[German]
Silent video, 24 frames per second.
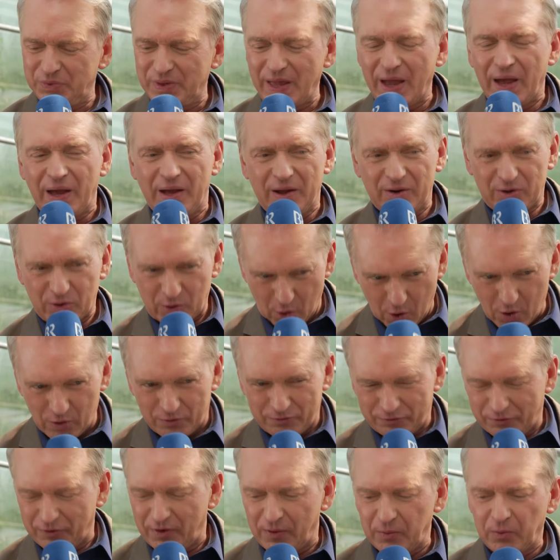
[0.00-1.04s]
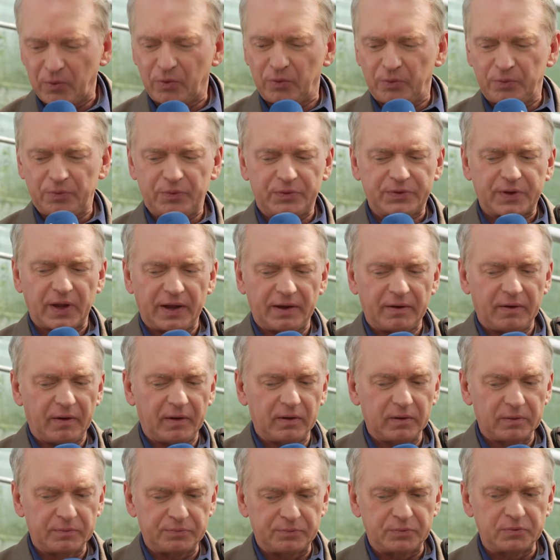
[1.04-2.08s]
Der Rolf. Und
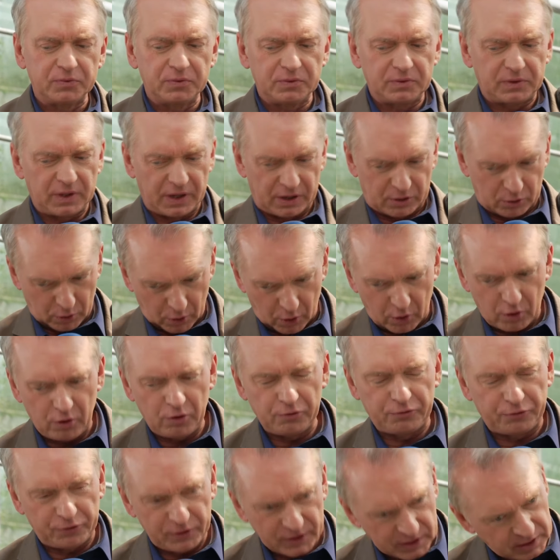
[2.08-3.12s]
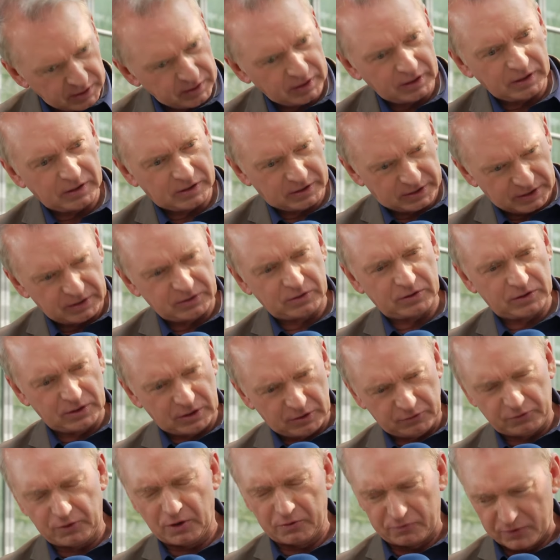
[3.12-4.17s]
äh, äh der Rolf interessiert
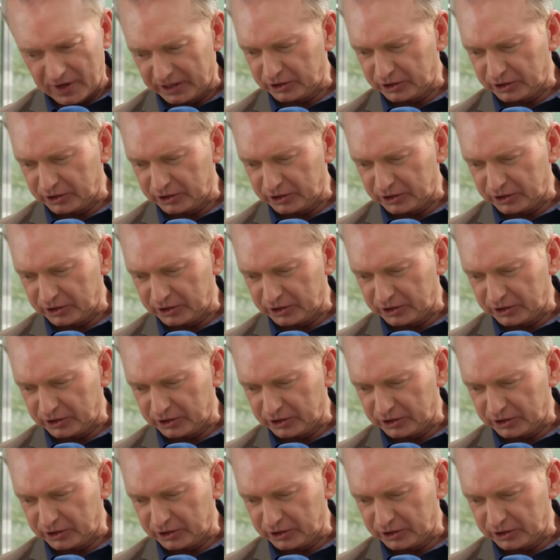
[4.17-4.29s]
sich für